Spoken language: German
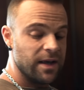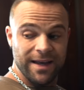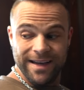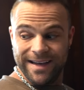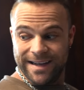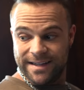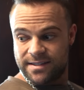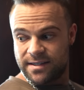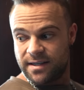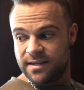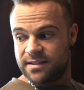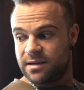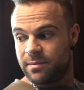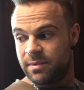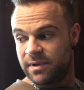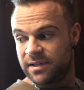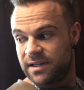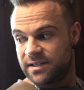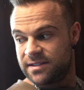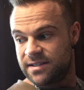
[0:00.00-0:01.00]
Jetzt geht es
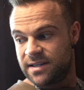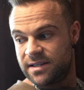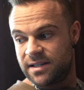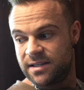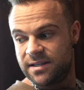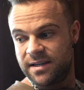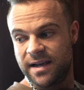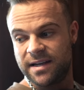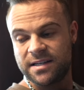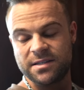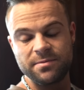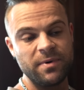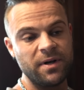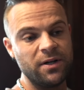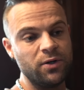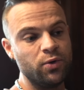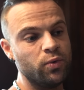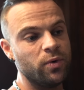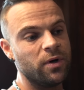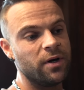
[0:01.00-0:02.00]
aber tatsächlich erstmal
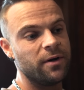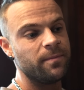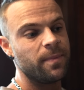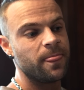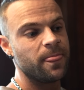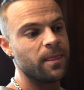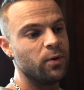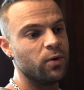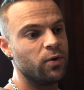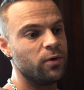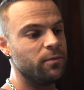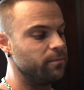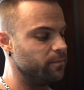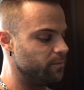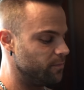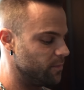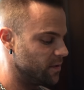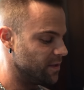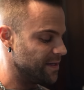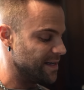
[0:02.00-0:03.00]
nur
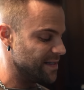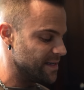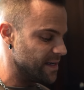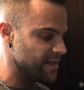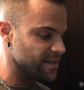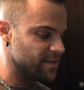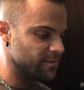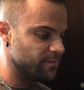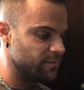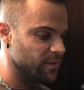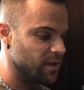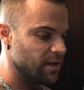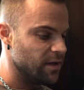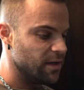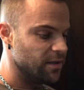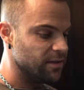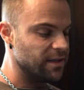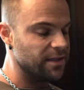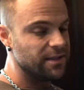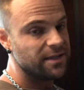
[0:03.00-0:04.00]
um das Essen,
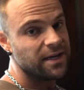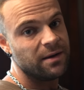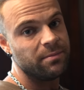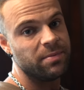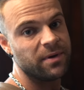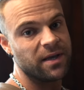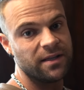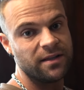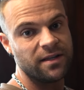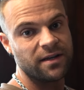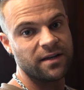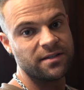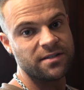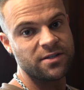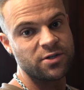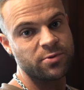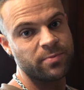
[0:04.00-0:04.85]
denn da beginnt der ganze